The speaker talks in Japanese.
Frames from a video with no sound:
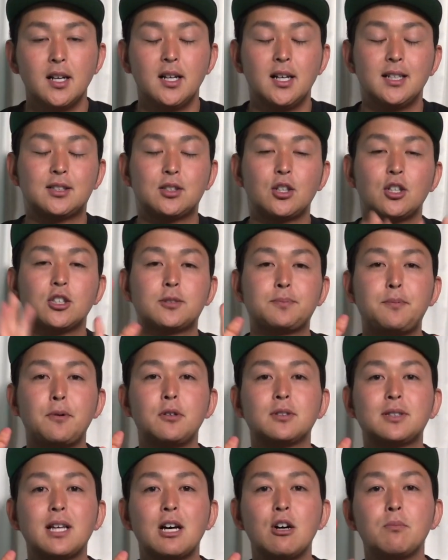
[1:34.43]
えその
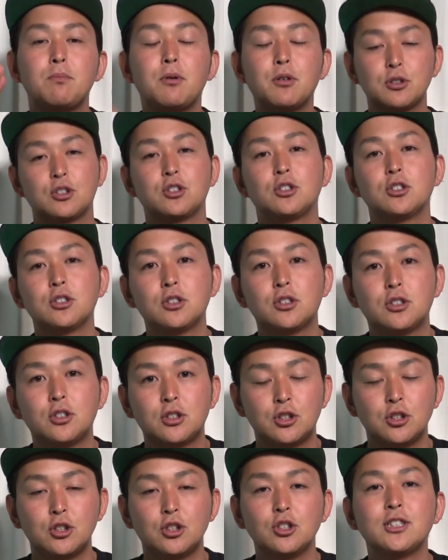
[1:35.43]
スポンサーを募集
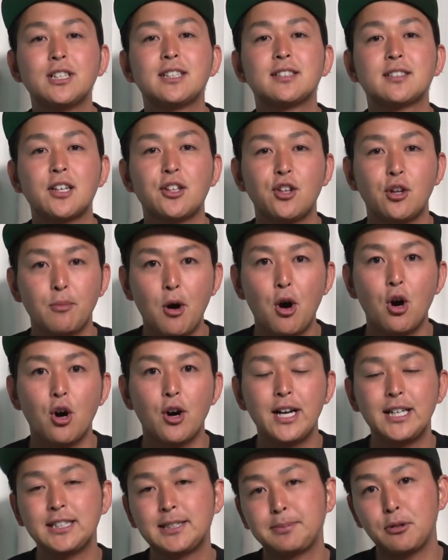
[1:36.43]
するんですけども、
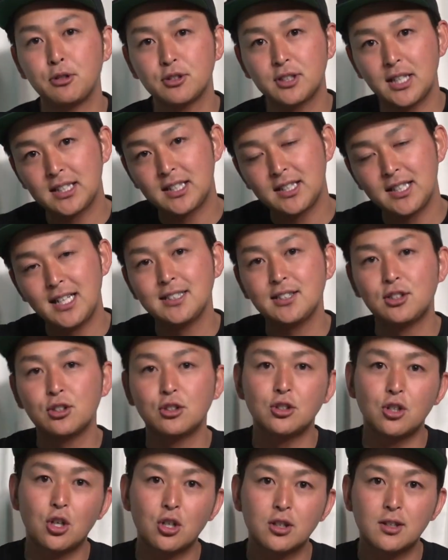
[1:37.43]
えスポンサーって何す
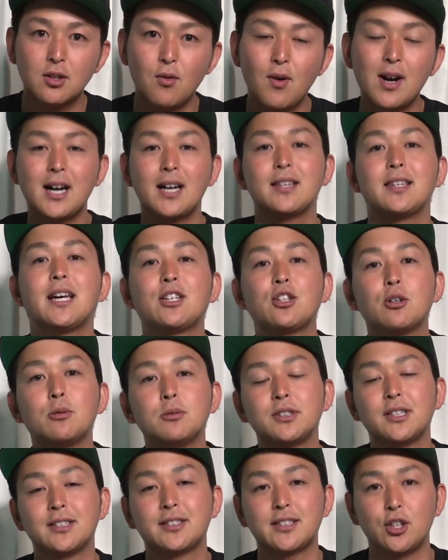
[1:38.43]
るのってわかんないと
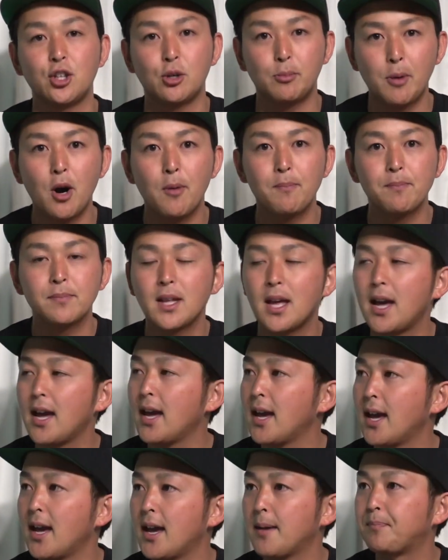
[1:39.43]
思うんですけども、
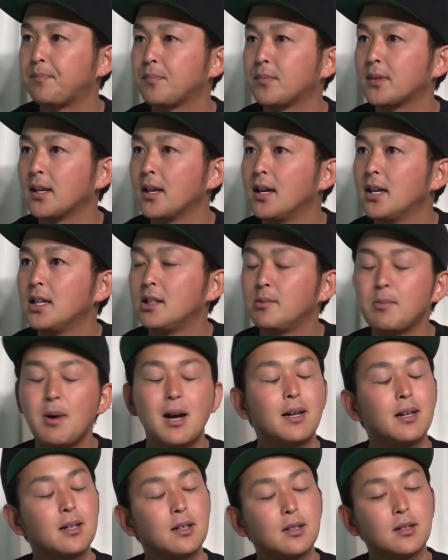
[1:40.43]
えー
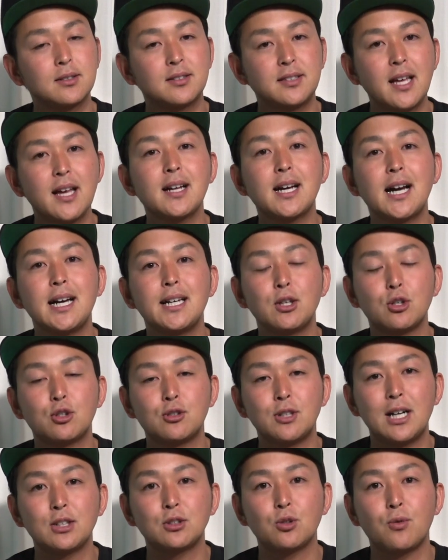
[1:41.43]
今前回の
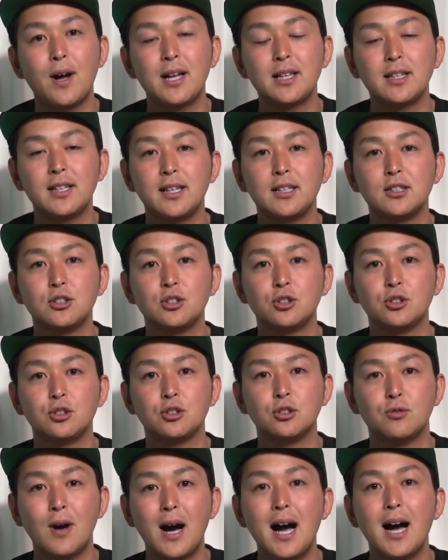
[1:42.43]

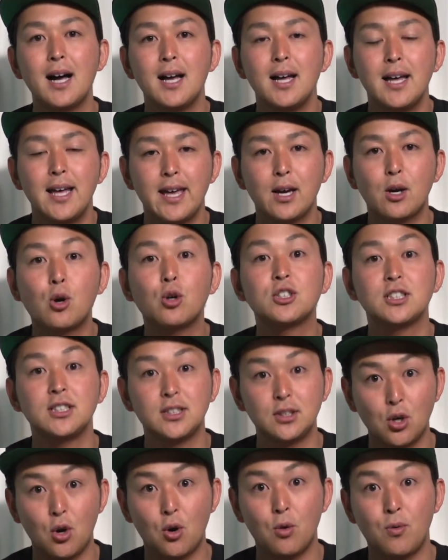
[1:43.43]
クラウドファンディングは、え個
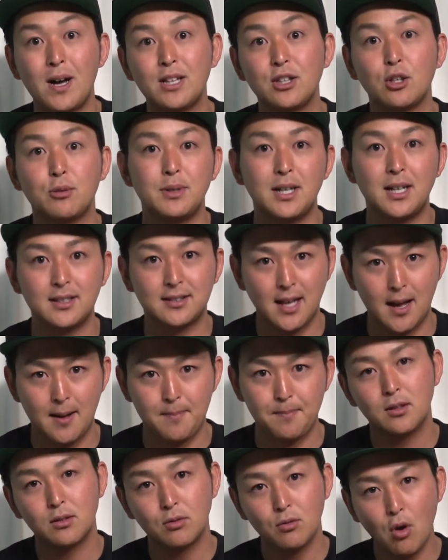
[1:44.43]
人のファンの皆さ
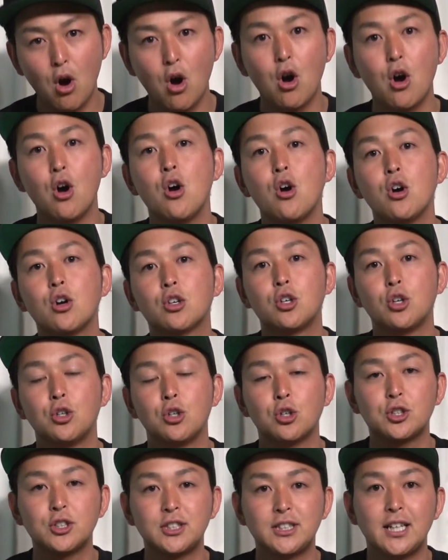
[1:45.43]
んを協
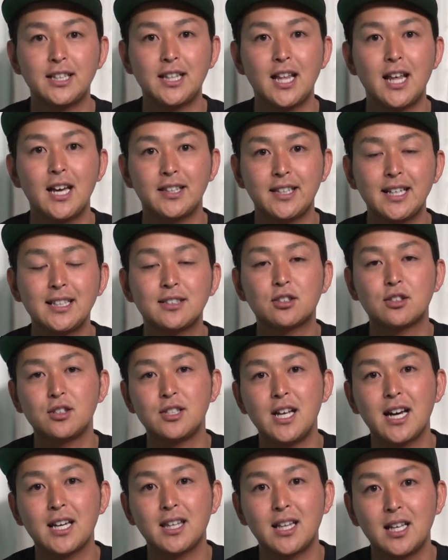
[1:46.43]
力していただいて作
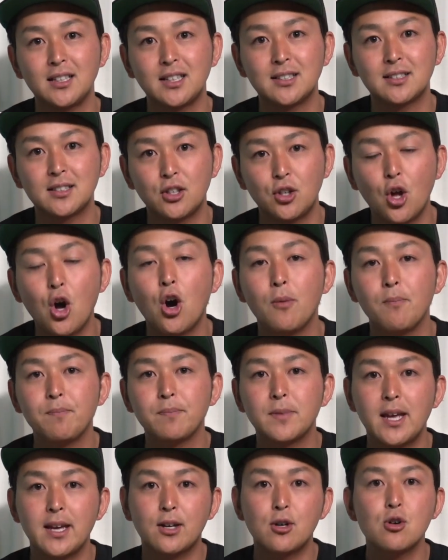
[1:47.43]
り上げたんですけど、
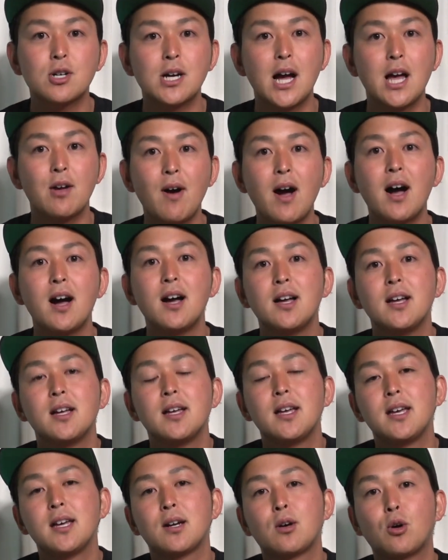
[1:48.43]
え今回は、
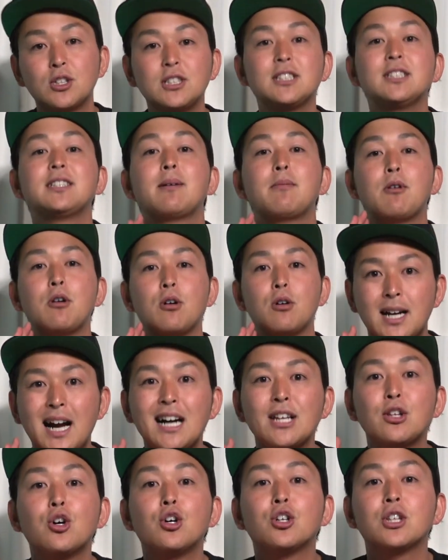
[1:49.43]
え個人でも
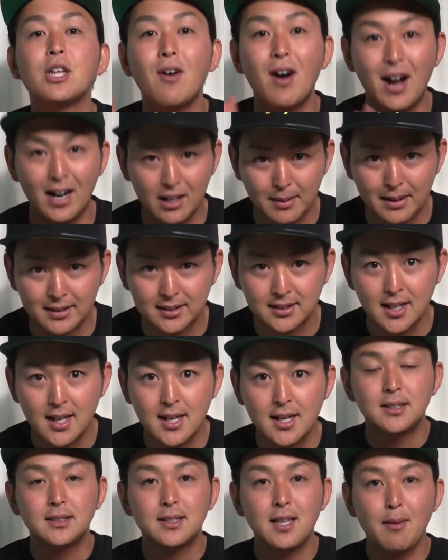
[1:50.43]
可能ではあります
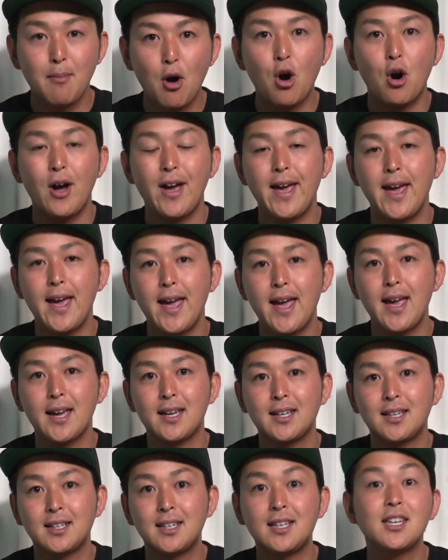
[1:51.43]
でも、
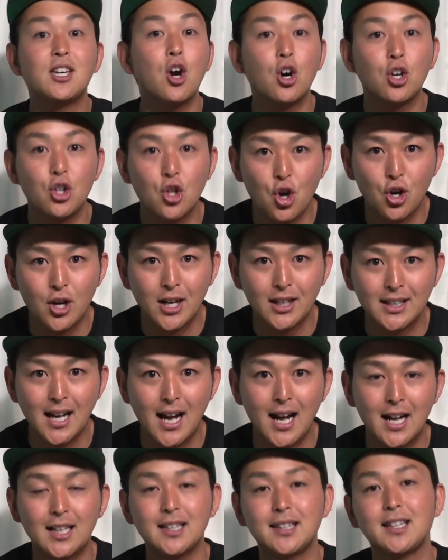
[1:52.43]
えー、企業の方
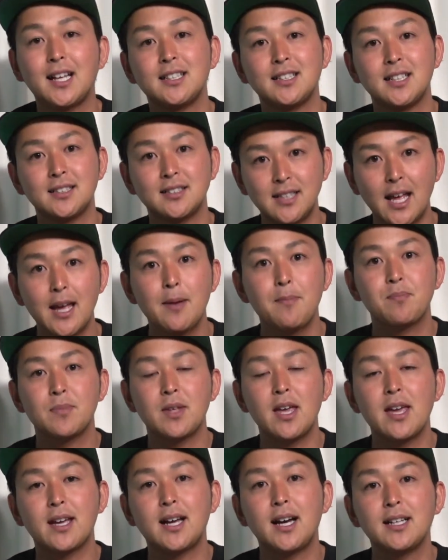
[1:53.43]
だったりですね、
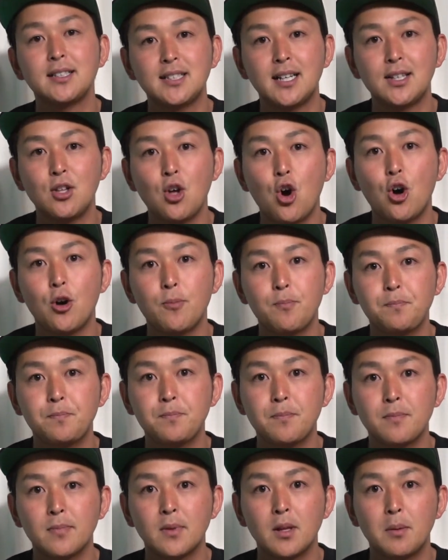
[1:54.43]
え会社の
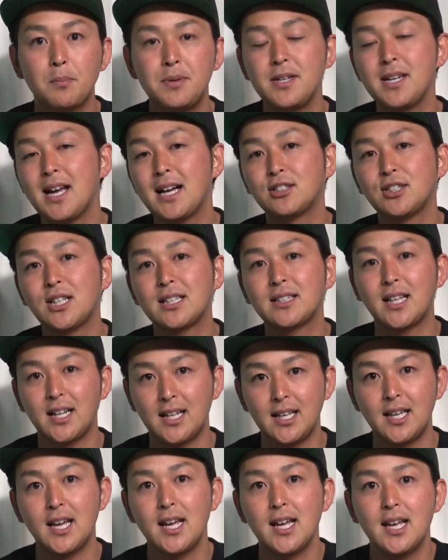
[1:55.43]
PR だった
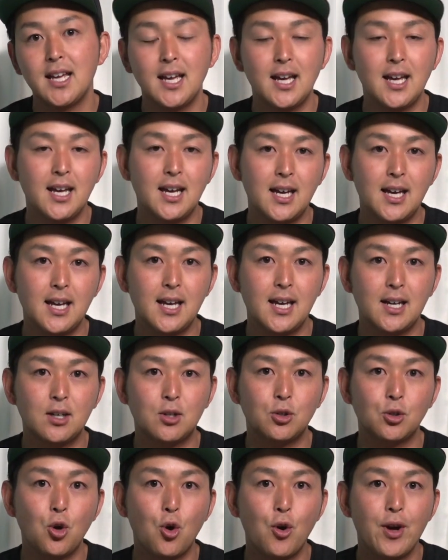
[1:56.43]
り、えー、
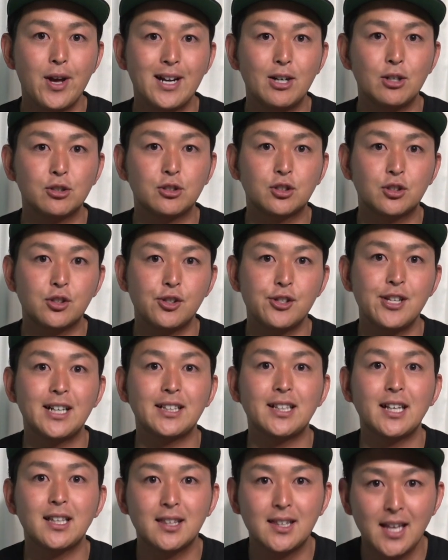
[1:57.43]
この応援歌を作るに
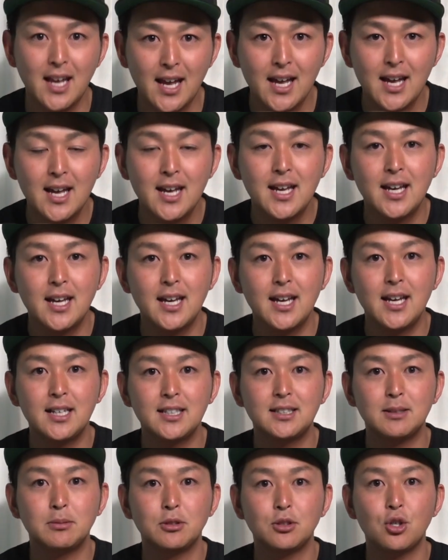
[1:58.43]
あたって、えー、
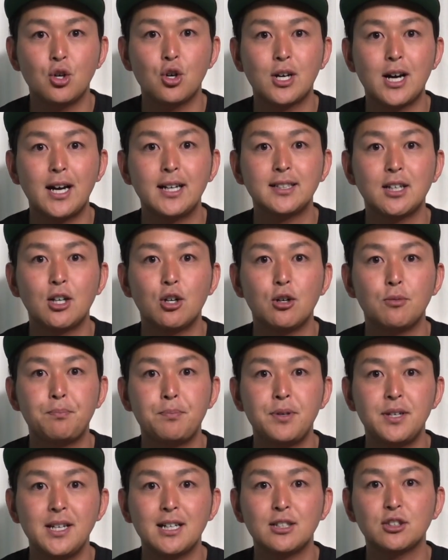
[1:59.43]
自分の会社を
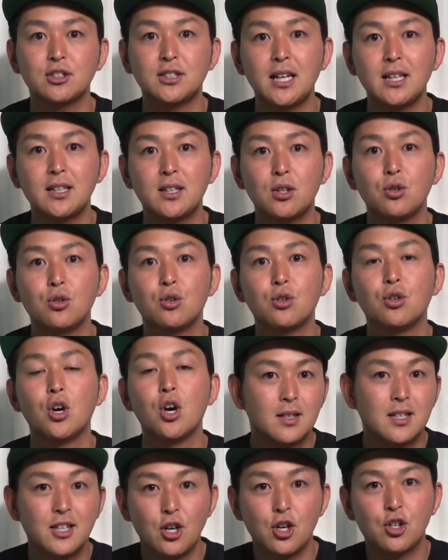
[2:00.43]
PR したいっていう
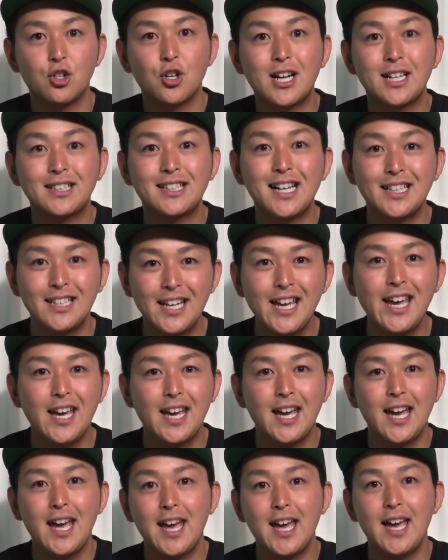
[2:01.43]
企業の方に、
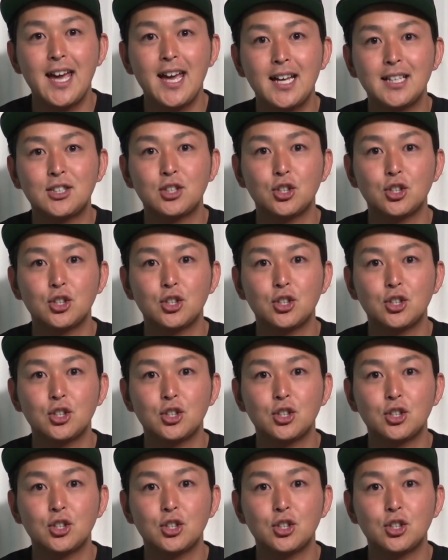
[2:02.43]
えー、